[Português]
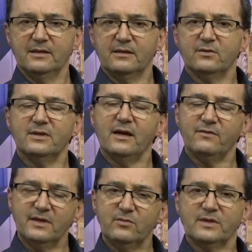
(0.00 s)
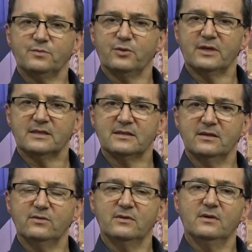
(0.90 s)
Então, está havendo uma
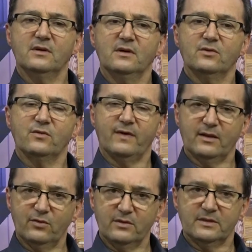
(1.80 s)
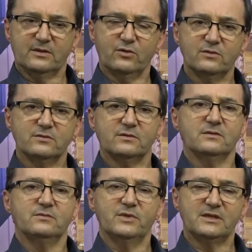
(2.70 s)
exploração no valor de todos
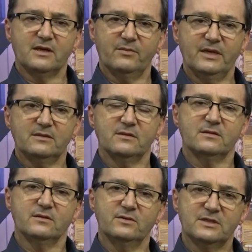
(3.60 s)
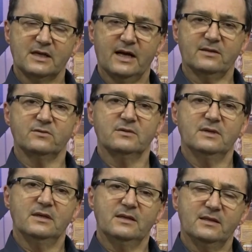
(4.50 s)
os medicamentos que são indicados
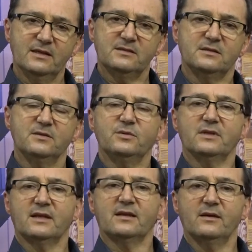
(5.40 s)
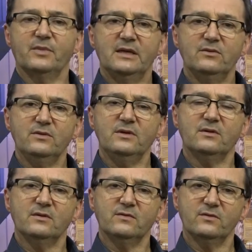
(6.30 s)
nesse tipo de tratamento, e
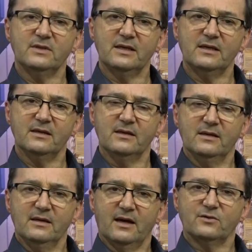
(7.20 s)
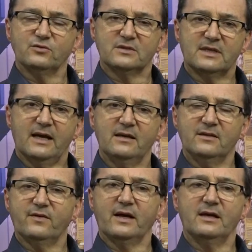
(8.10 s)
então nós vamos ter que ajustar
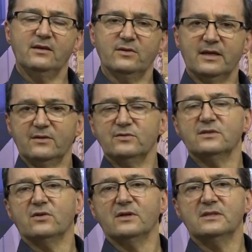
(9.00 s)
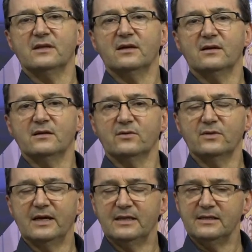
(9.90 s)
devagarinho até que os estoques se
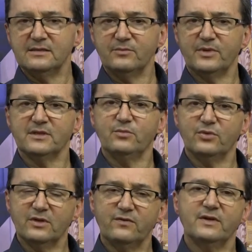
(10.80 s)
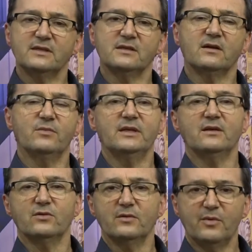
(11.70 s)
regularizem para poder oferecer realmente
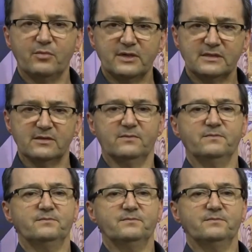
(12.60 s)
a toda a população.